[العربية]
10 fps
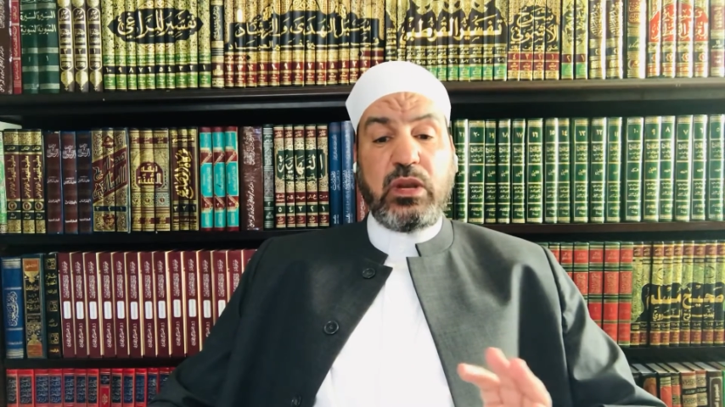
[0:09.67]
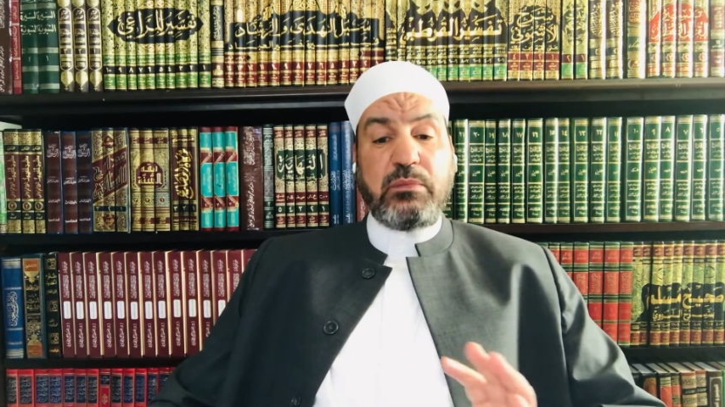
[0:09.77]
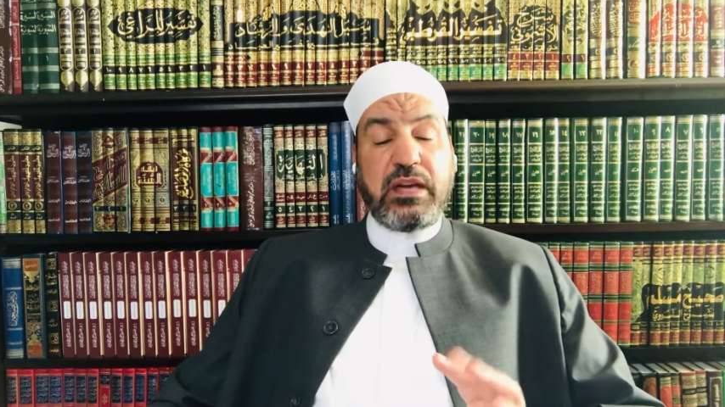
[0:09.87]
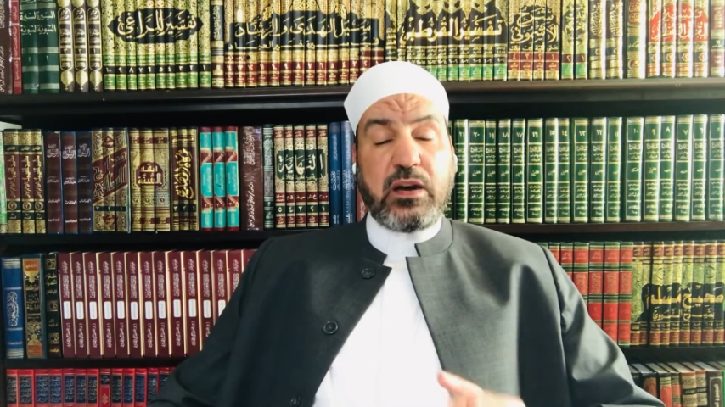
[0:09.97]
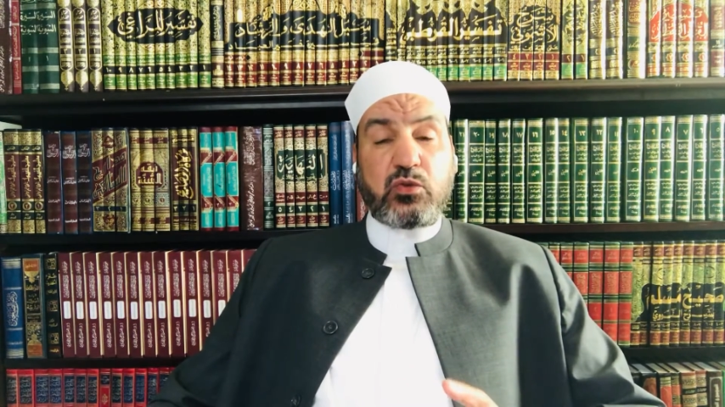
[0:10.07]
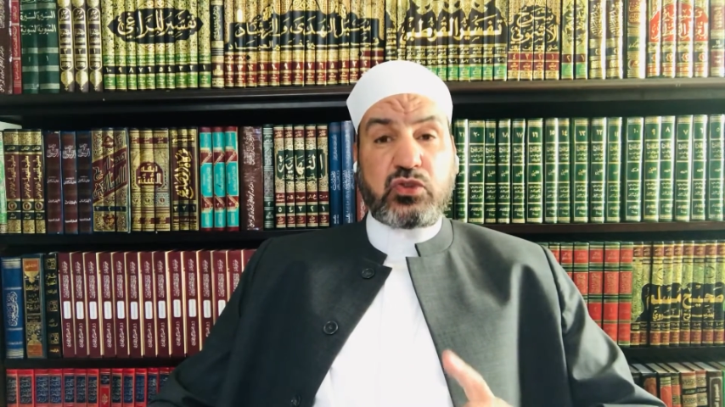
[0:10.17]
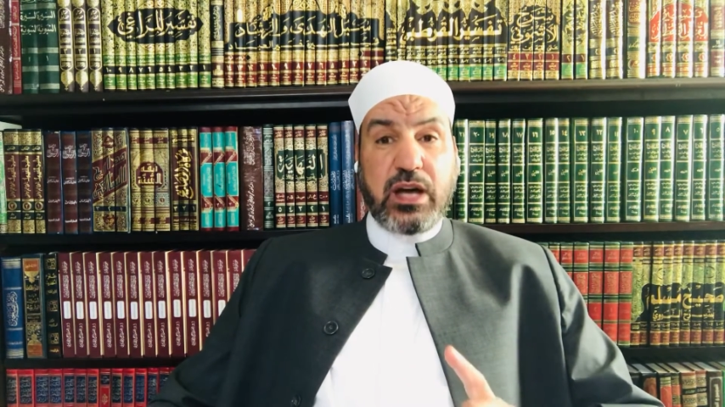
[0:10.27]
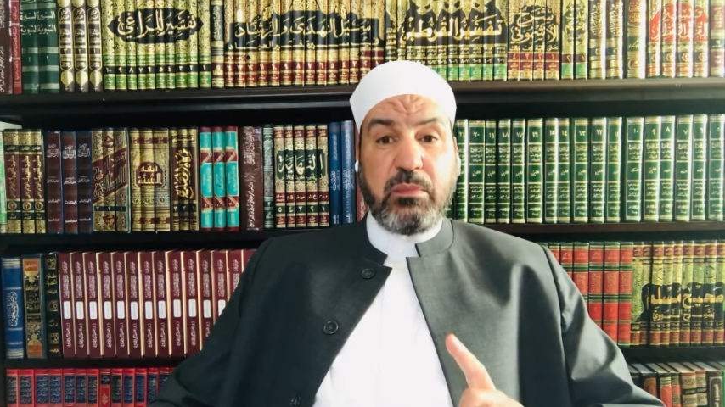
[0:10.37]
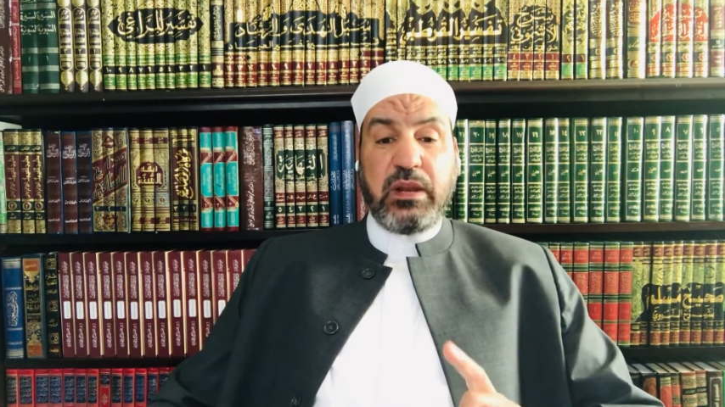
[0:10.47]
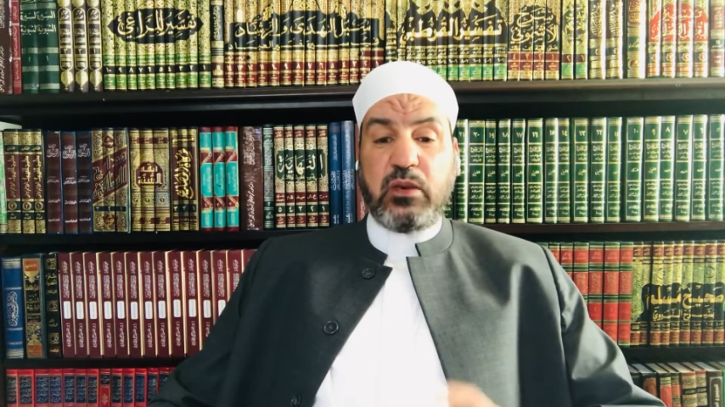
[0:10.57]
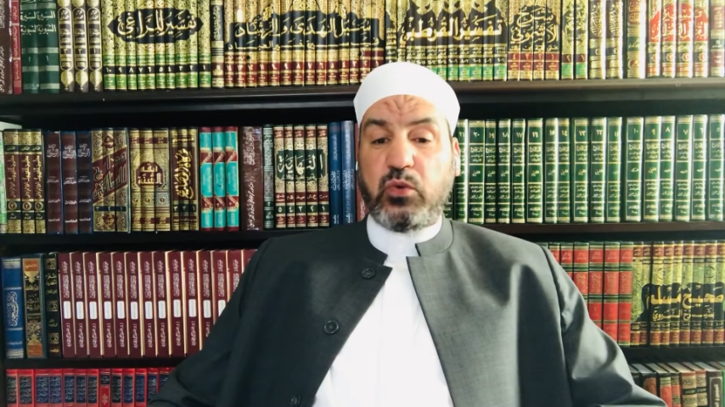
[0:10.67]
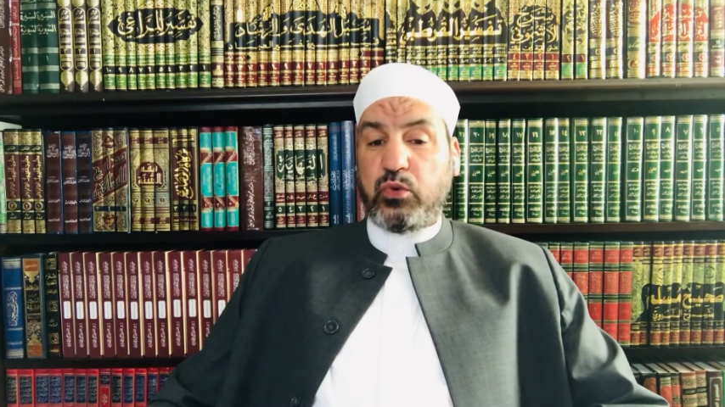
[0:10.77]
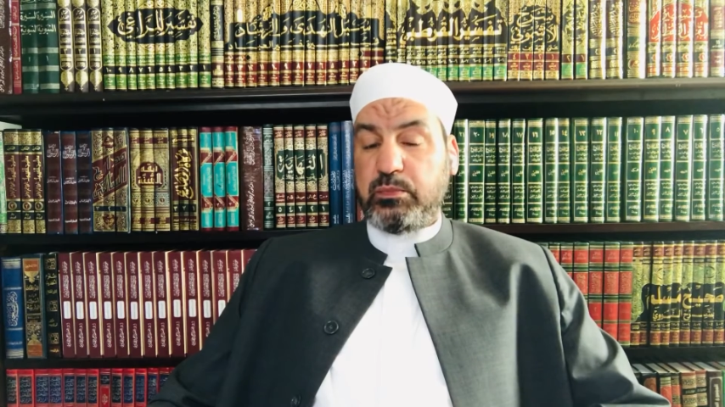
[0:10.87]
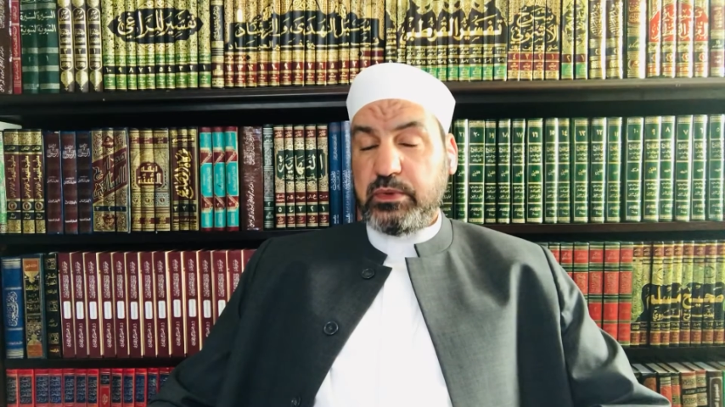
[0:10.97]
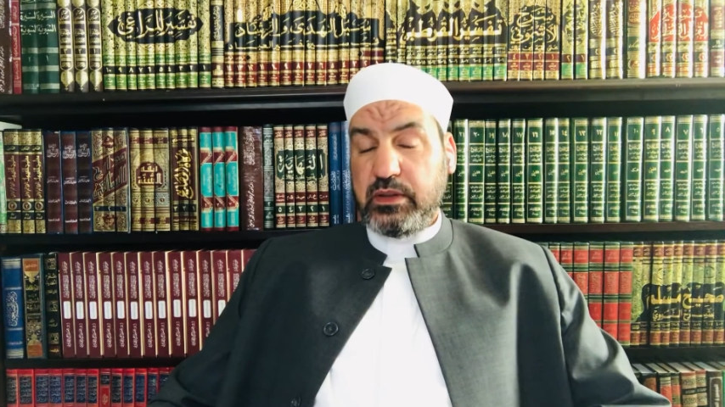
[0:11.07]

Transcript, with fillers: لم يخرج قبل الغروب